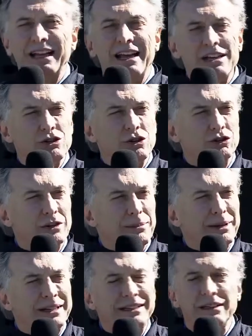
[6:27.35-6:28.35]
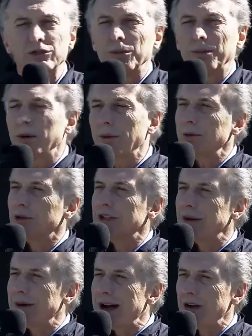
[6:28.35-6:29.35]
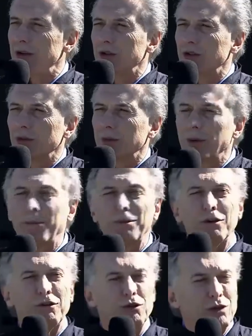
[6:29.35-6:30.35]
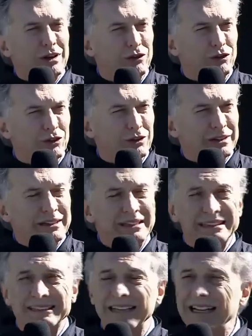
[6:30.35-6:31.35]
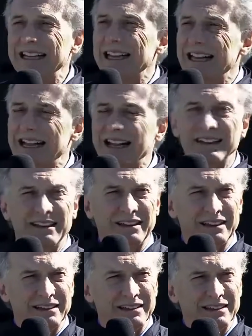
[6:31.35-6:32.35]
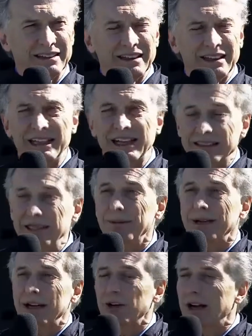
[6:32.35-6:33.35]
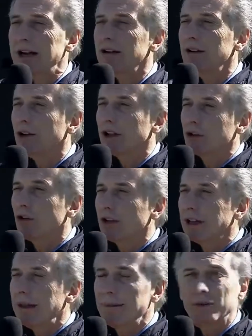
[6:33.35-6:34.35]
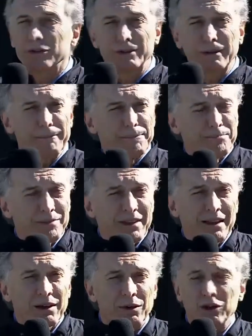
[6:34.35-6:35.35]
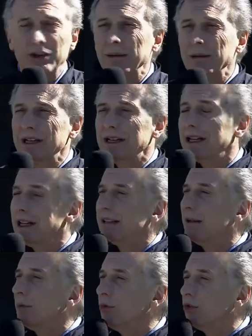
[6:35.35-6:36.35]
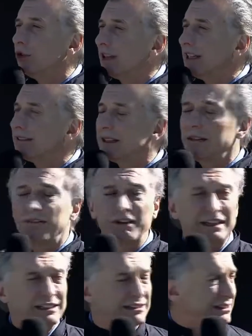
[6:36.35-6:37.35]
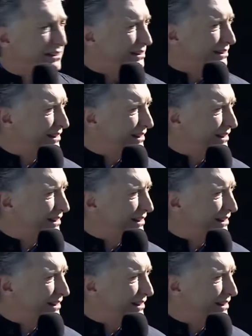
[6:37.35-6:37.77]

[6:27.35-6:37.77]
a ellos, a partir de su propio trabajo, de su propio esfuerzo, salir adelante. Y así van a lograr lo que todos queremos cuando estamos en este mundo, que es ser felices.